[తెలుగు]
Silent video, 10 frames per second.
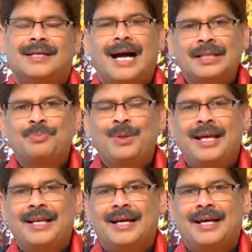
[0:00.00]

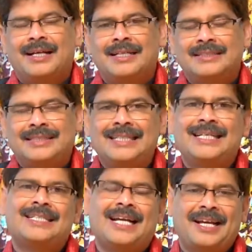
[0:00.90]
ఆత్మీయులైన జై
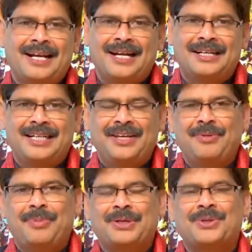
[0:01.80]
జయశంకర టీవీ
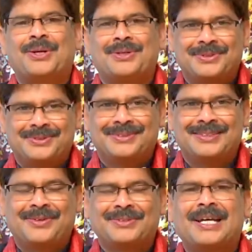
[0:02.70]
ప్రేక్షకులకు
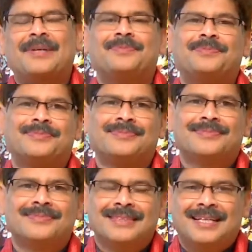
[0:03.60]
నమస్కారం
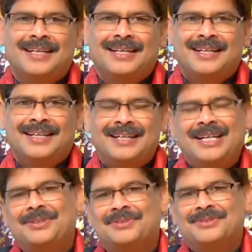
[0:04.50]

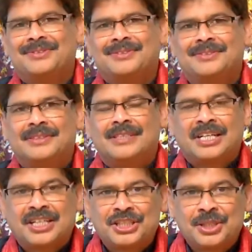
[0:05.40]
నేను
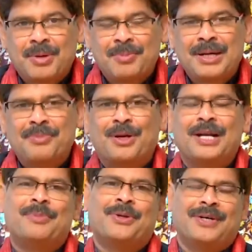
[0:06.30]
డాక్టర్ చిరుమామిళ్ళ మురళీ
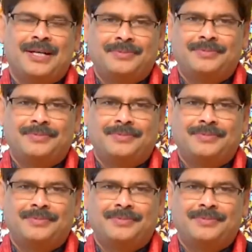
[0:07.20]
మనోహర్